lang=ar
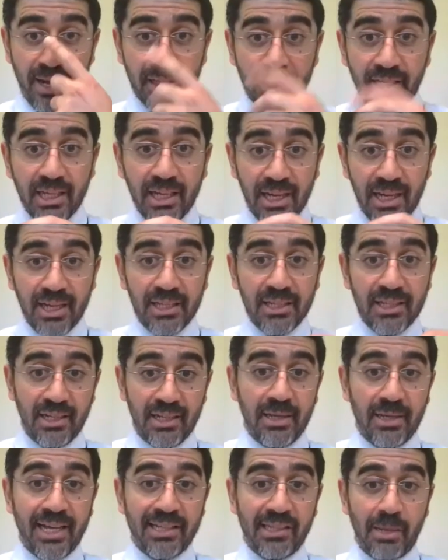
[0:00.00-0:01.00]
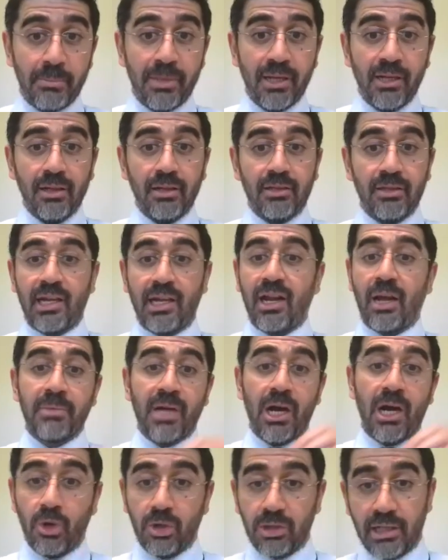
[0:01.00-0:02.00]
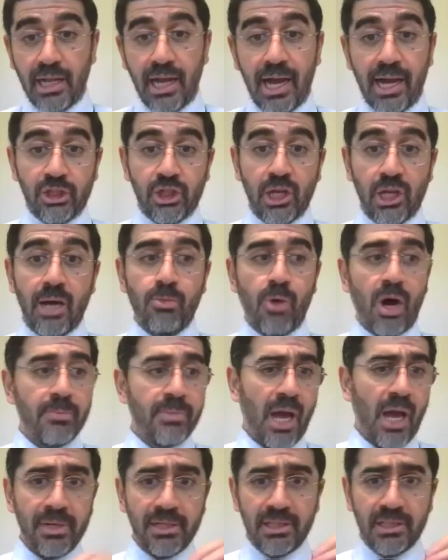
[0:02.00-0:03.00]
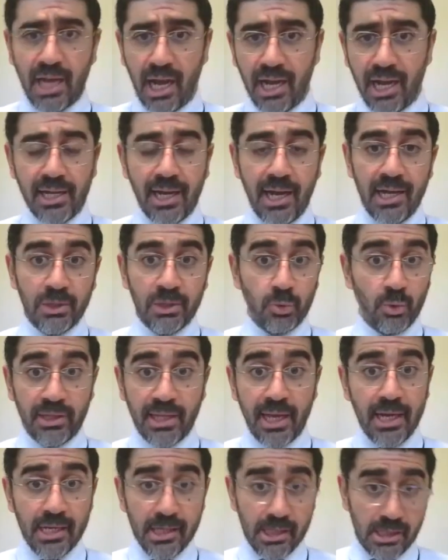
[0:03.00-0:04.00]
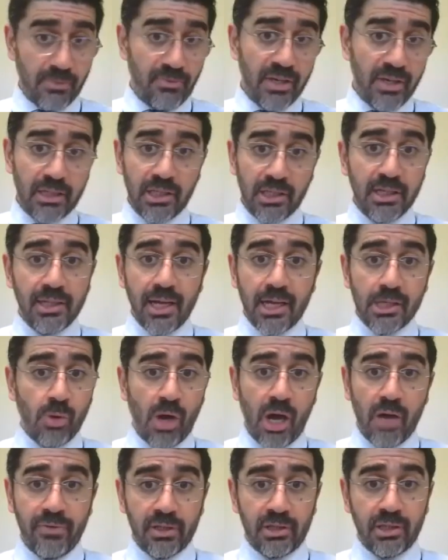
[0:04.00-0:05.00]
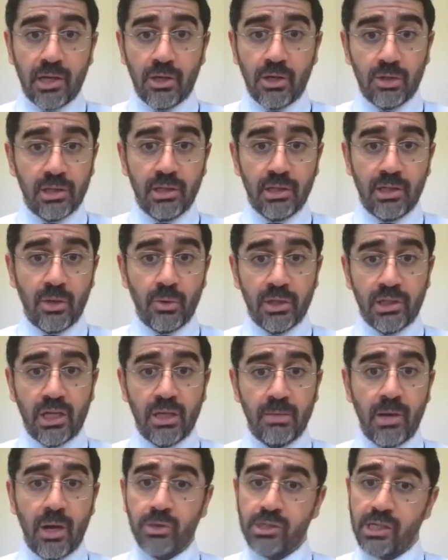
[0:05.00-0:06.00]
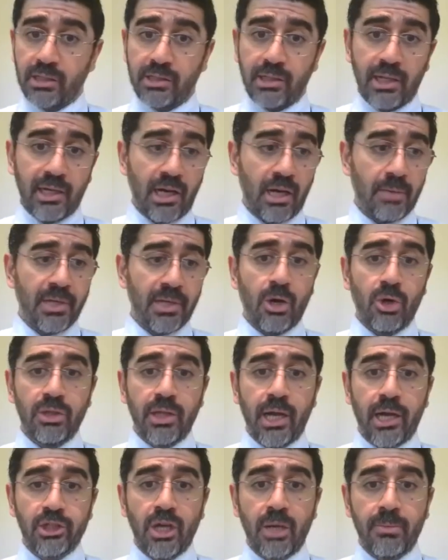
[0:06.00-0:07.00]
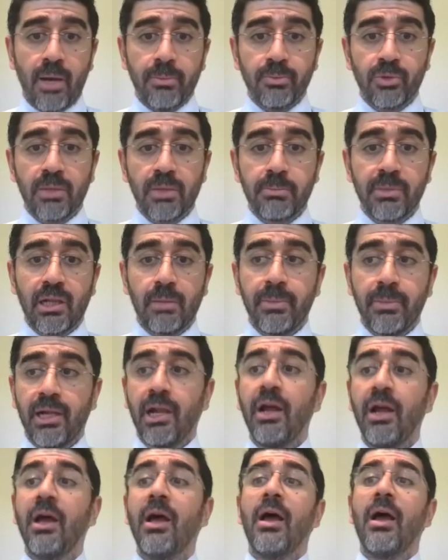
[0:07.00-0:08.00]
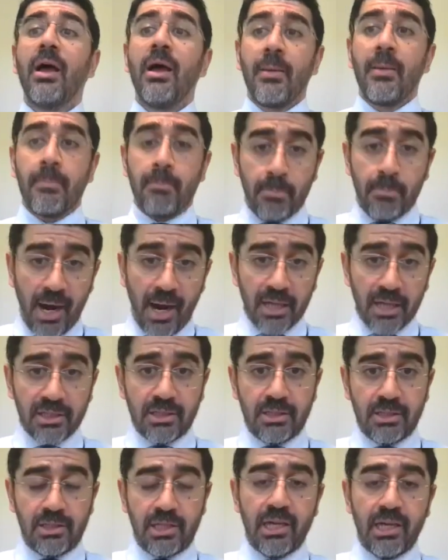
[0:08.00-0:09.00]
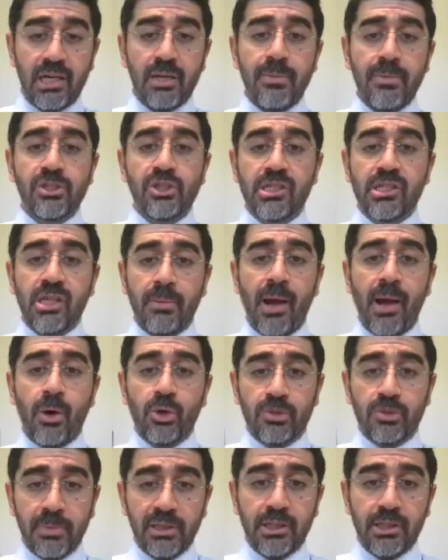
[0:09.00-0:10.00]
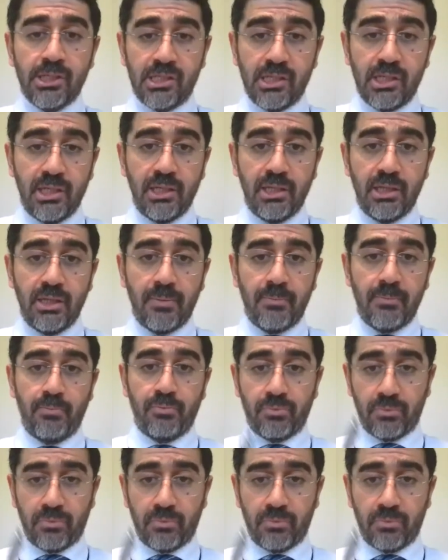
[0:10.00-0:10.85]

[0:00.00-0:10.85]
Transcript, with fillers: فبعدين هذا هذا بيل ضل عم ياخذ الاعشاب وعم يعمل دعايات والناس في كثير ناس وقفت تاخذ الدواء الكيماوي صارت لك انا بدي اخذ اعشاب عم طيب مثل بيل بعد تقريبا شي سبع او ثمان سنين